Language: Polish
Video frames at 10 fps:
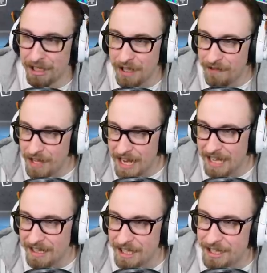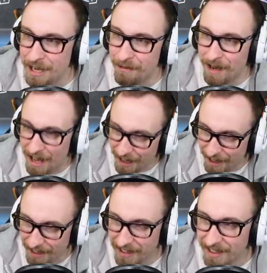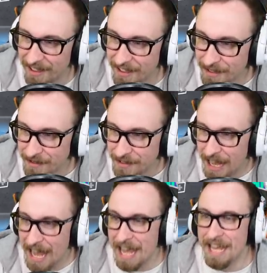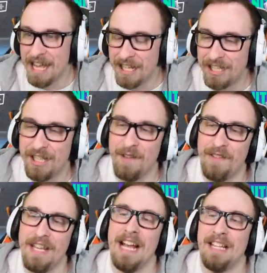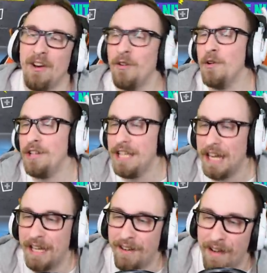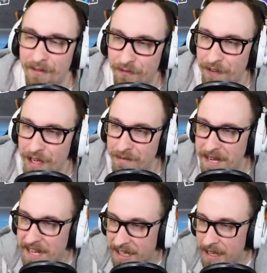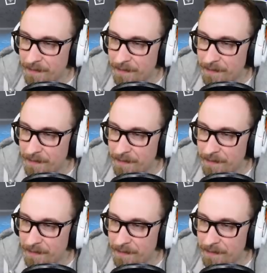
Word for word: sztywny Yeti, siema. Siema. Ej, siema. sztywny Yeti, ogólnie nagrywam filmik